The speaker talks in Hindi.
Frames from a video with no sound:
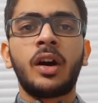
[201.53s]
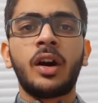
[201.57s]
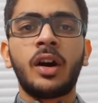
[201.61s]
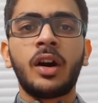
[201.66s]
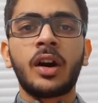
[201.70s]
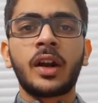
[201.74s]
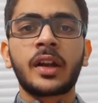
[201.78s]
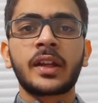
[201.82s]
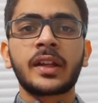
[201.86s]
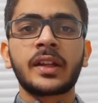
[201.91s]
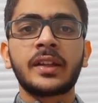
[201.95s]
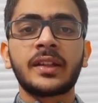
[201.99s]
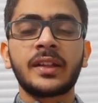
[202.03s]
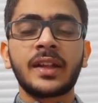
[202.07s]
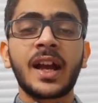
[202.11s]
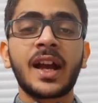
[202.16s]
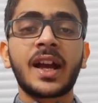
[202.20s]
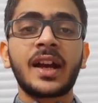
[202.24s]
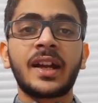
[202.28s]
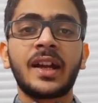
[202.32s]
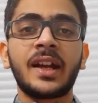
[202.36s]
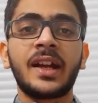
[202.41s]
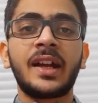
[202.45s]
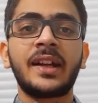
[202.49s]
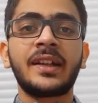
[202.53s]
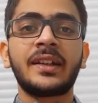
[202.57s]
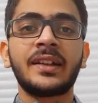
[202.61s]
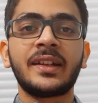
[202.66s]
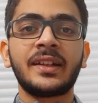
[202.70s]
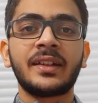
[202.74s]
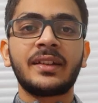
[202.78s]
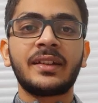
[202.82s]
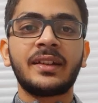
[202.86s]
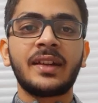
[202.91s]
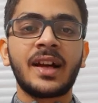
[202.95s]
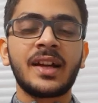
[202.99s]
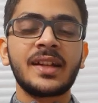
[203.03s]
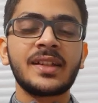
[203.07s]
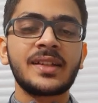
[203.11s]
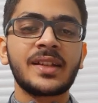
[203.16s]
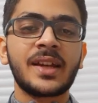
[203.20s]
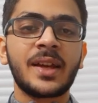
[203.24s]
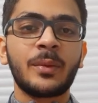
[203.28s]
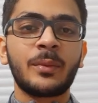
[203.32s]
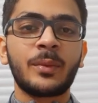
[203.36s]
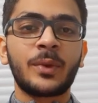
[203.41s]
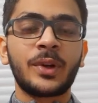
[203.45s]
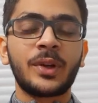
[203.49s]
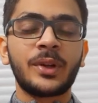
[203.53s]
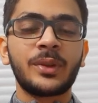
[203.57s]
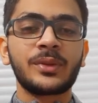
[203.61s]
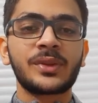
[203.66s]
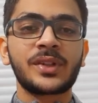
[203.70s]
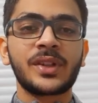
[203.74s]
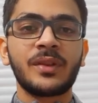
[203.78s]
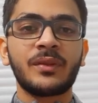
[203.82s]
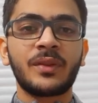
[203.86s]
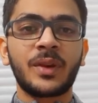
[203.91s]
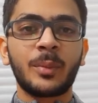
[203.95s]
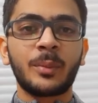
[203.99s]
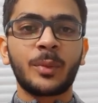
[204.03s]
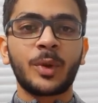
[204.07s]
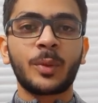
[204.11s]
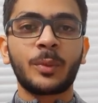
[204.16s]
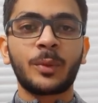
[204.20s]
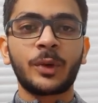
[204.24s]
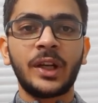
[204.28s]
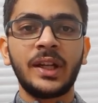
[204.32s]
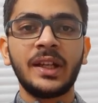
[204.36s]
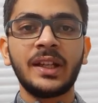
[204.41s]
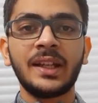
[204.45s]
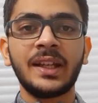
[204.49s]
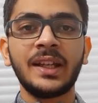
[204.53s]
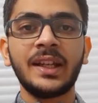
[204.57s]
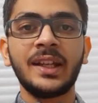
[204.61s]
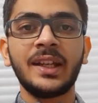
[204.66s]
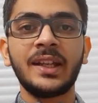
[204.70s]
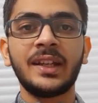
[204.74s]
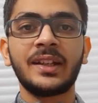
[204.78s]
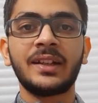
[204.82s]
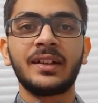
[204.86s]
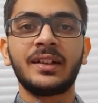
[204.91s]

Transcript: और या एट लास्ट आई वॉन्ट टू से वन मोर पॉइंट कि